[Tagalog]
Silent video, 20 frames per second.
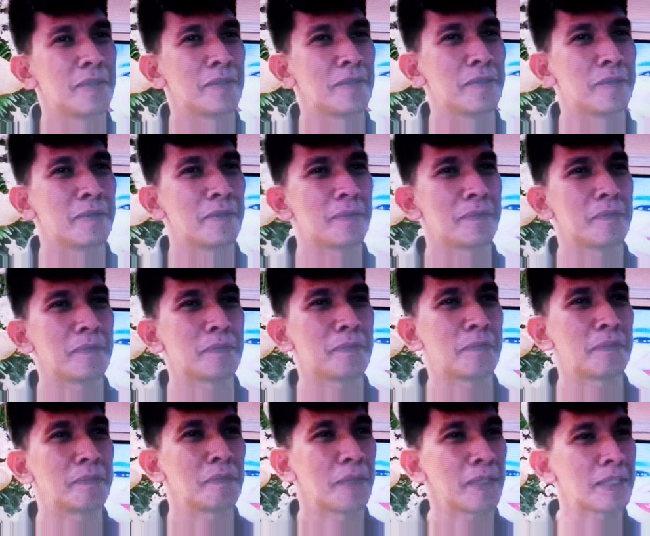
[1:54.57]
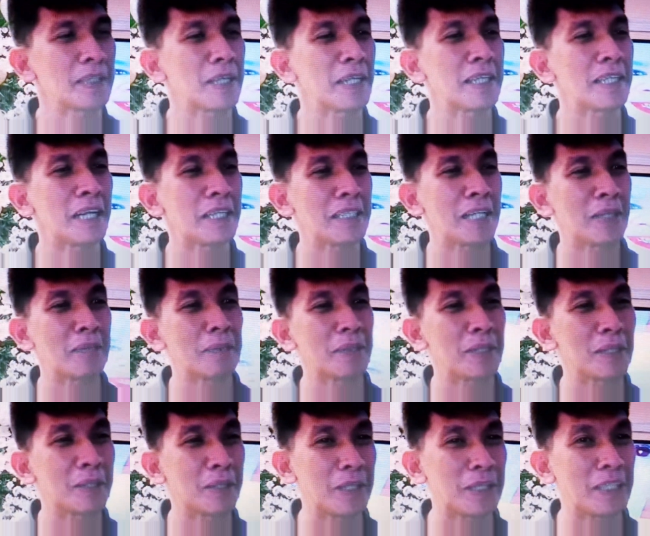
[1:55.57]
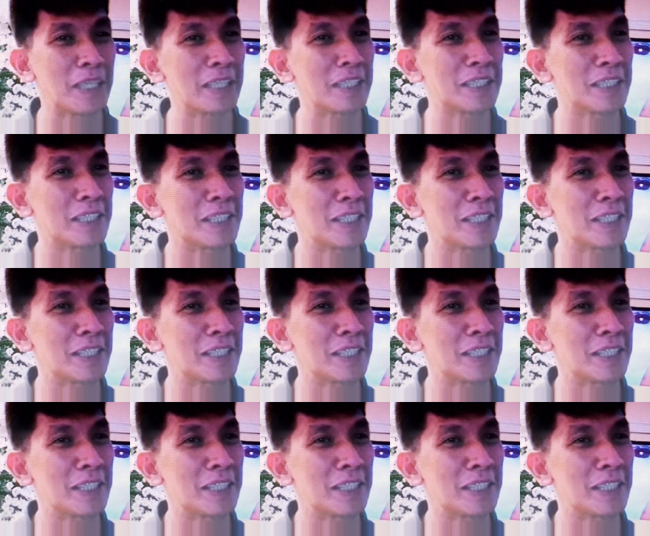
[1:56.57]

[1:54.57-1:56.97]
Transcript: Yan ang mga sinasabi ng kapatid niya.